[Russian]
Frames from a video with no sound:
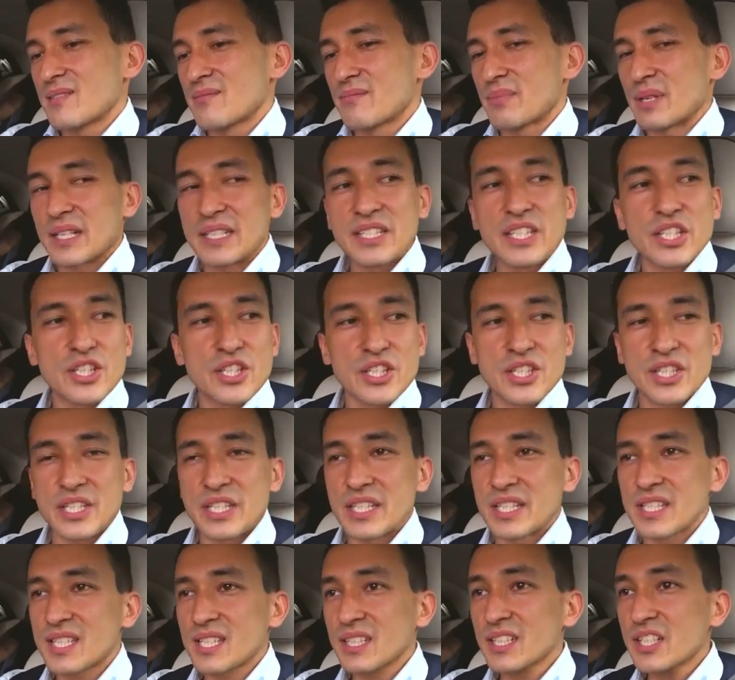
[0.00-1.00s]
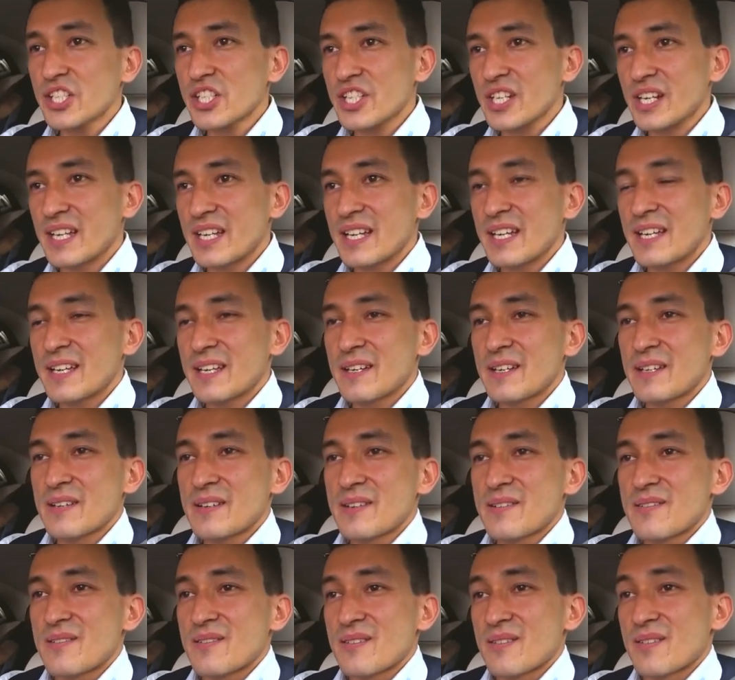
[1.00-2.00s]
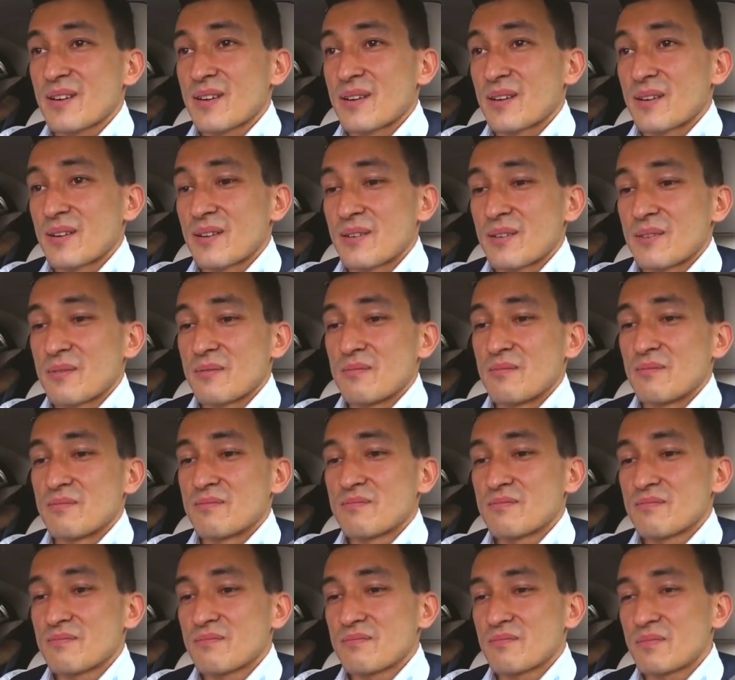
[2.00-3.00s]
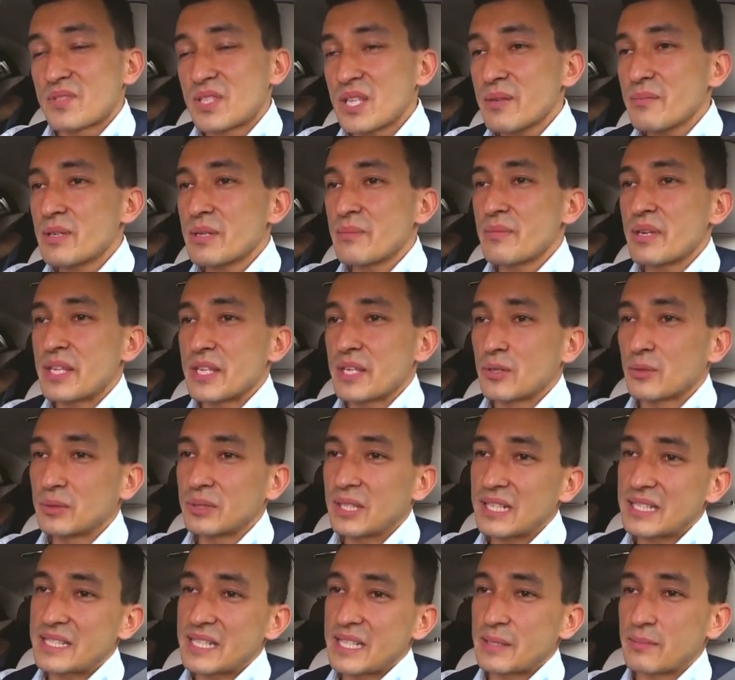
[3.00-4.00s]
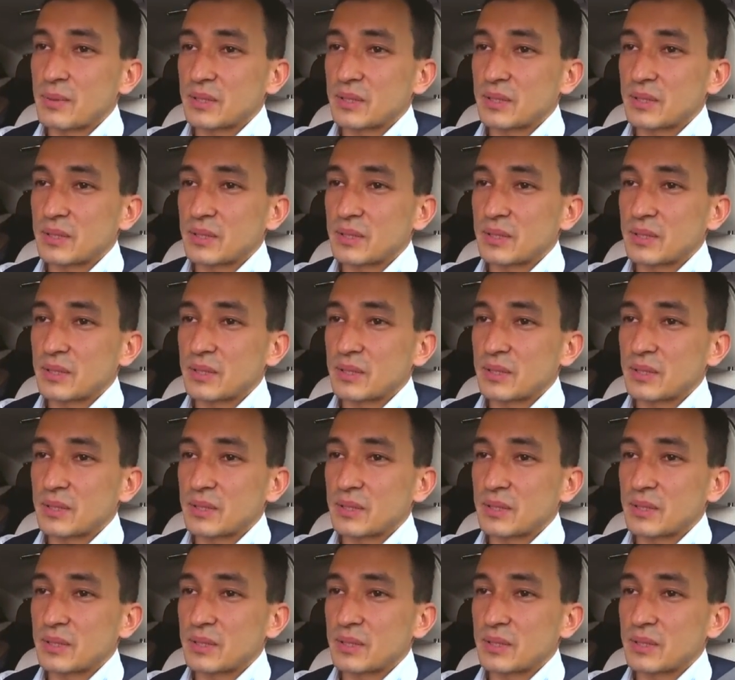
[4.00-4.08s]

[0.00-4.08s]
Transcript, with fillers: практически не слышно. Эм, тем не менее, у нас здесь